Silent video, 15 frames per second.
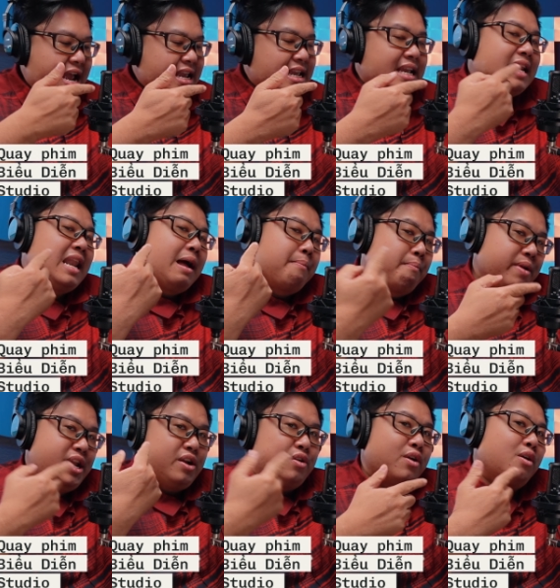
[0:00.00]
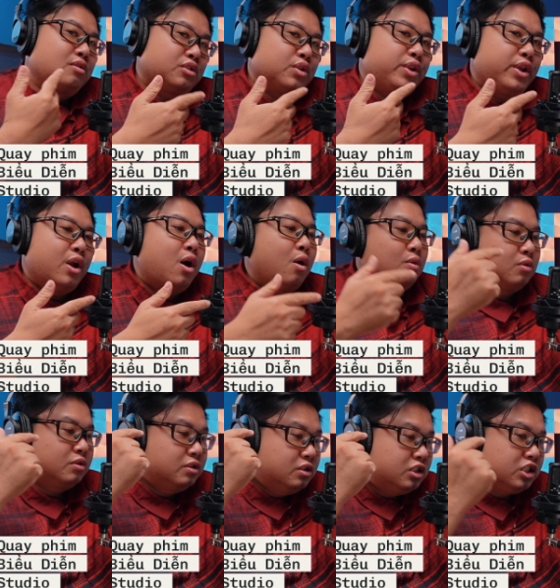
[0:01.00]
đây là micro studio
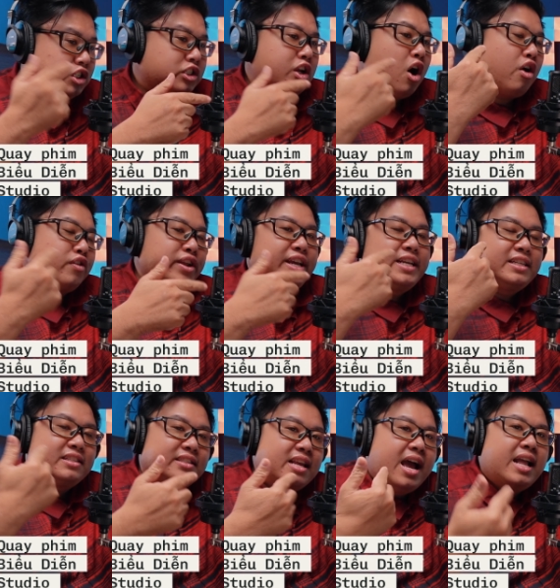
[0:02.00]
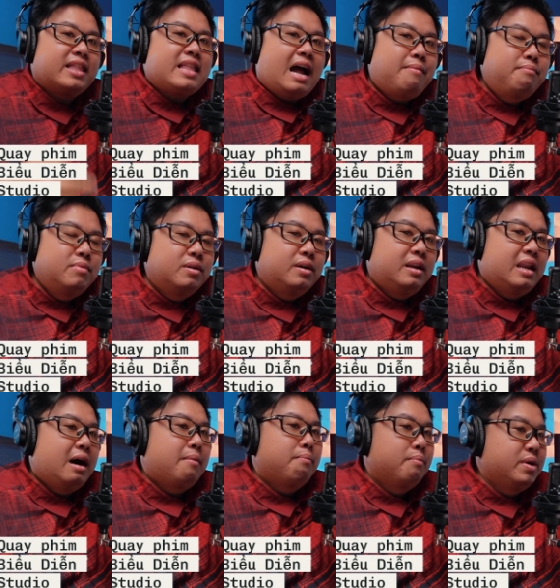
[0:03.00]
Sony
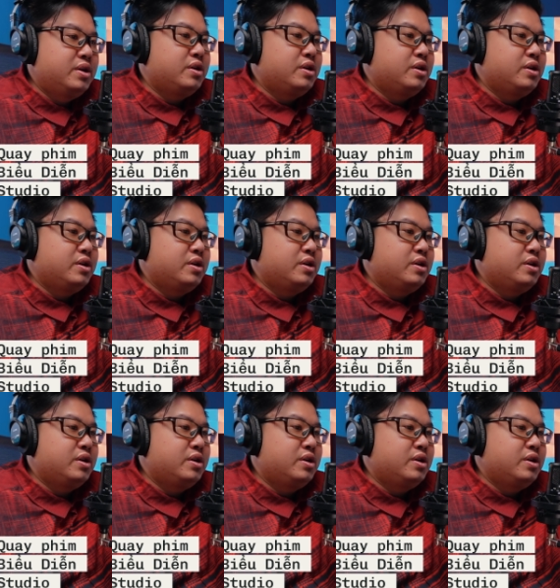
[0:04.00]
C80 là